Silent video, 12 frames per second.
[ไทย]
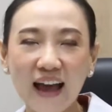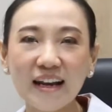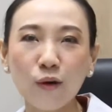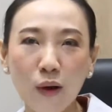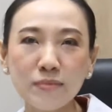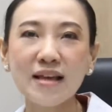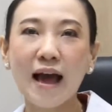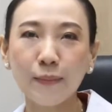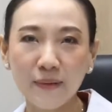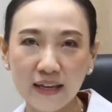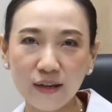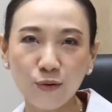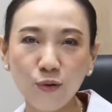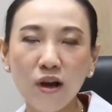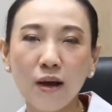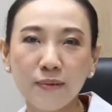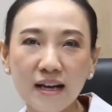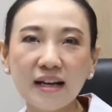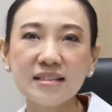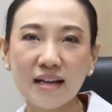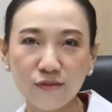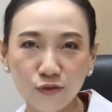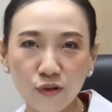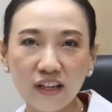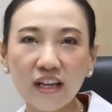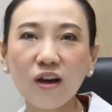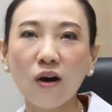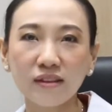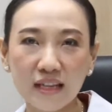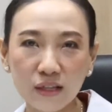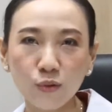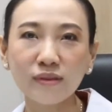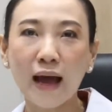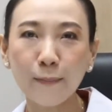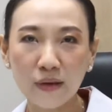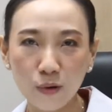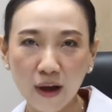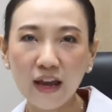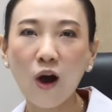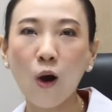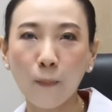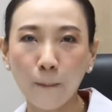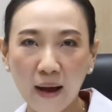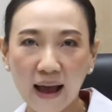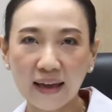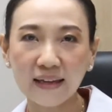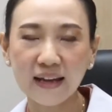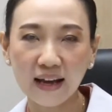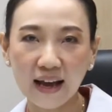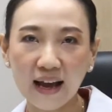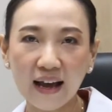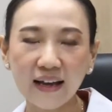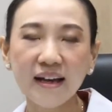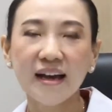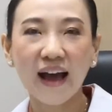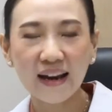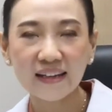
การทำความสะอาดผิว เพื่อขจัดฝุ่นที่เกาะติดอยู่ตามผิวให้ออกไปนะคะ อัน